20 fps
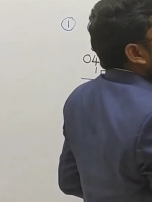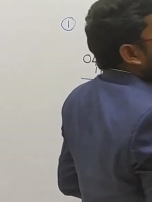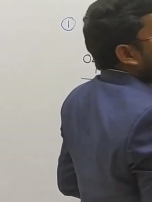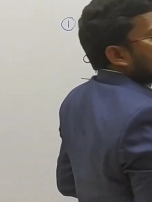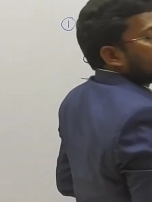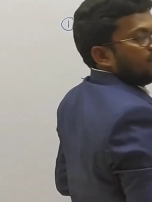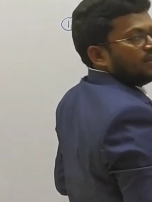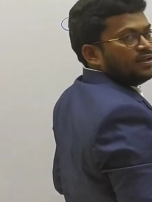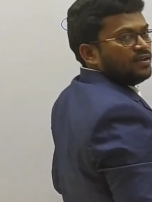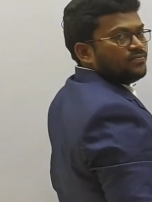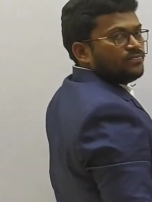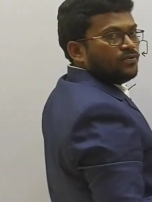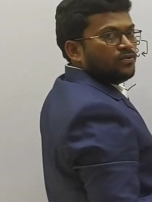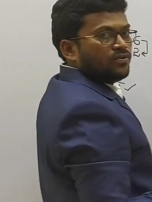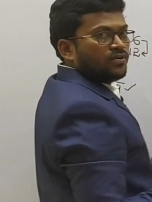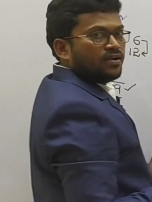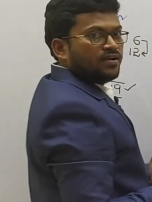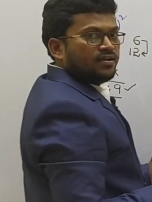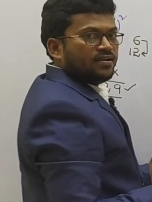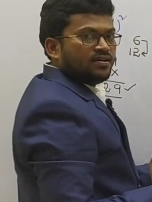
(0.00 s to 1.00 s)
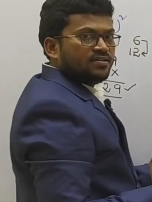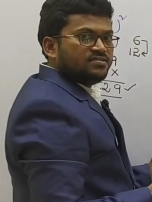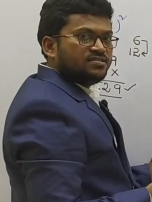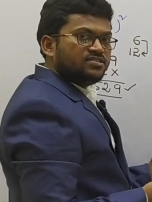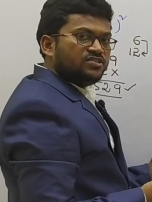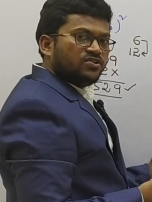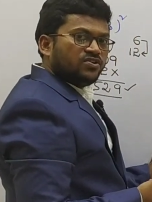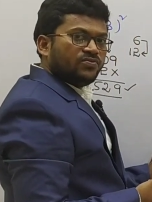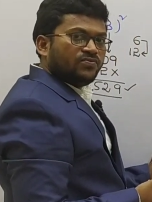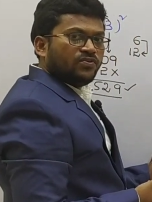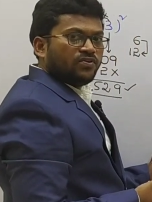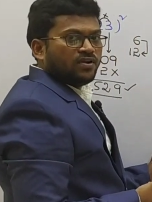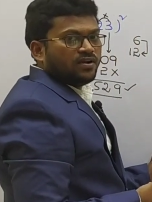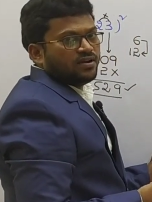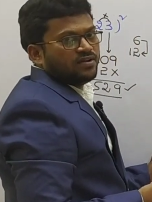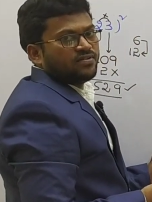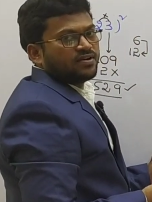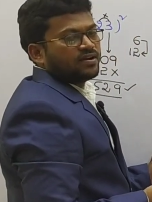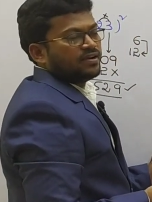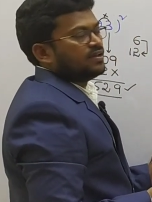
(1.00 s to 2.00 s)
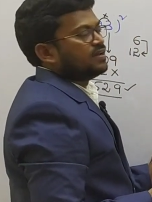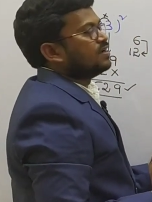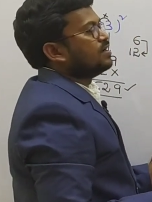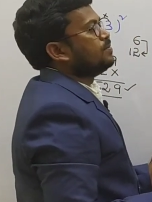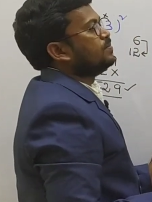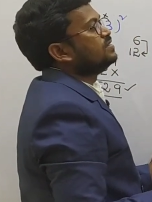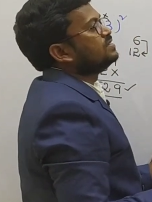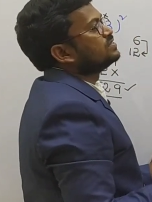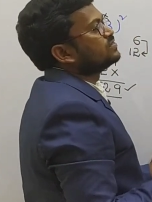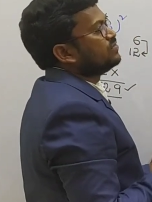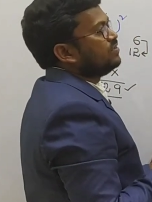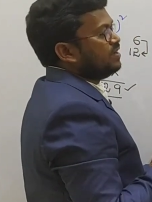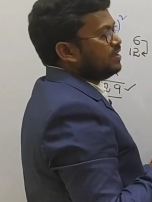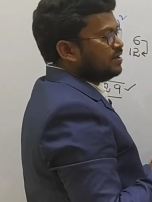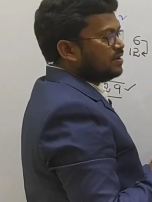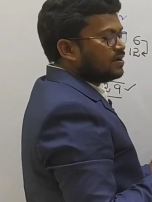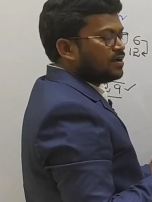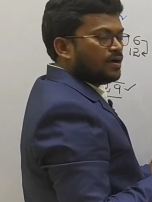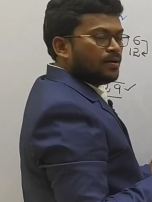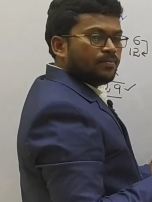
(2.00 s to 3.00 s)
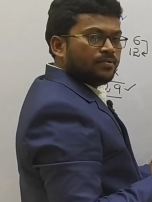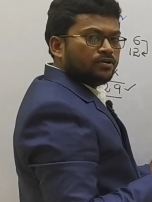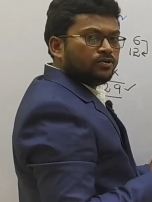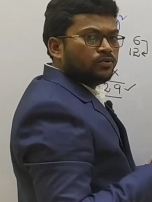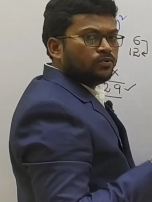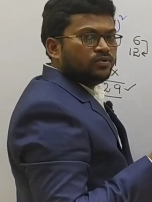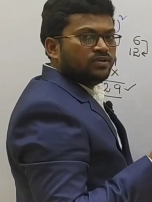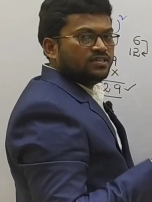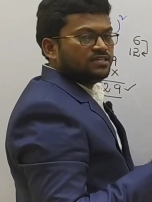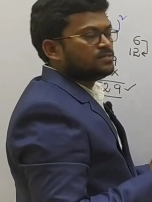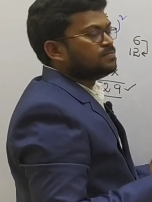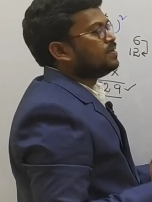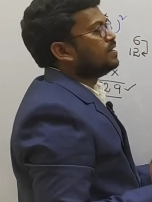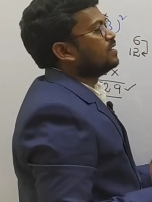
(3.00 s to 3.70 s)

ఫోర్ అనాలి ఫోర్ అన్నా జీరో ఫోర్ అన్నా ఒకటే కాబట్టి స్క్వేర్ కాబట్టి టూ డిజిట్స్